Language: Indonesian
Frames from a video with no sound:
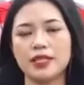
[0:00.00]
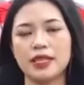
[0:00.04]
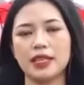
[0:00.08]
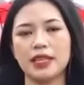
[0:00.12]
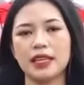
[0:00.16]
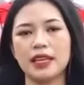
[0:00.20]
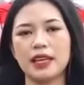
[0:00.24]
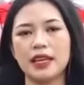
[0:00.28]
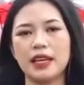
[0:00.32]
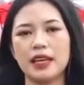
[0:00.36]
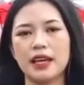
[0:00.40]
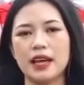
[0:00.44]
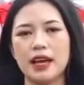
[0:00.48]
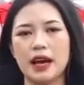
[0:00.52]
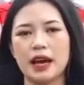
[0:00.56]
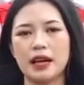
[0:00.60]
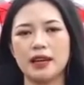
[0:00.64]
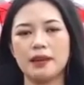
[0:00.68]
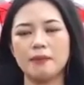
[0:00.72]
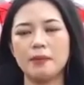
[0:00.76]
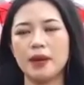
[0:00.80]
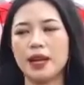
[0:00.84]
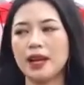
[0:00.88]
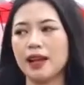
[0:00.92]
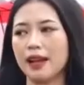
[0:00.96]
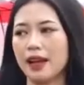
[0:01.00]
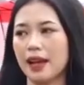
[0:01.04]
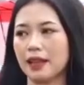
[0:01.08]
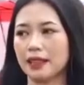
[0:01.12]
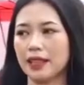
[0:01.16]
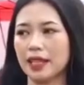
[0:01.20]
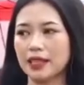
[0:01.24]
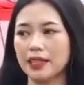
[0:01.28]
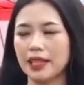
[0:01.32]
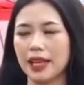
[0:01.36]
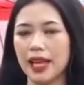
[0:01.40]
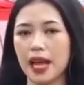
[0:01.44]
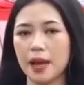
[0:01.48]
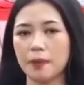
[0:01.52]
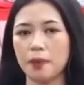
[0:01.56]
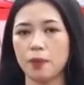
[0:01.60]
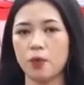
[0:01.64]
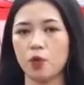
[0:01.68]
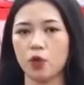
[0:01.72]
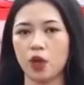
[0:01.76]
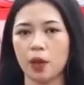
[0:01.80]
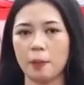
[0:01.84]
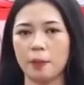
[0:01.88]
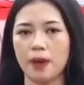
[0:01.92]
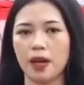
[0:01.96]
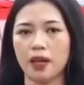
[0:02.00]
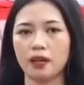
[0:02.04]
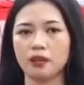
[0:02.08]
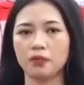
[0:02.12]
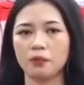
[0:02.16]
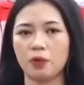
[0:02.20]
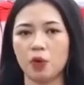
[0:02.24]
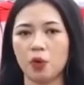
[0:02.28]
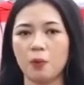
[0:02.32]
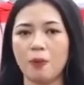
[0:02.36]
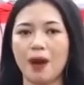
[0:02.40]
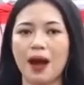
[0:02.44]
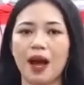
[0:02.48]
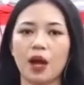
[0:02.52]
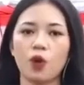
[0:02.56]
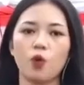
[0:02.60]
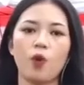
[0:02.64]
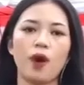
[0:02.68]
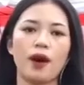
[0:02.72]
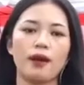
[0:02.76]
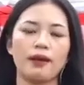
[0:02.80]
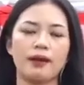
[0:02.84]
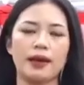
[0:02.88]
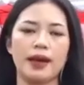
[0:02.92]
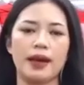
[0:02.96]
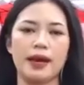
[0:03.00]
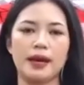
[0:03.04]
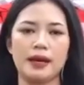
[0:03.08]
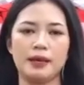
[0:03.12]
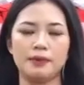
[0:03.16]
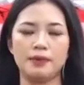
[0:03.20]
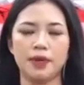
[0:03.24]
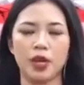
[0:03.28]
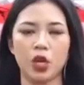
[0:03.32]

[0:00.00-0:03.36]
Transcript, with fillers: di sini berdekatan dengan pemukiman perumahan warga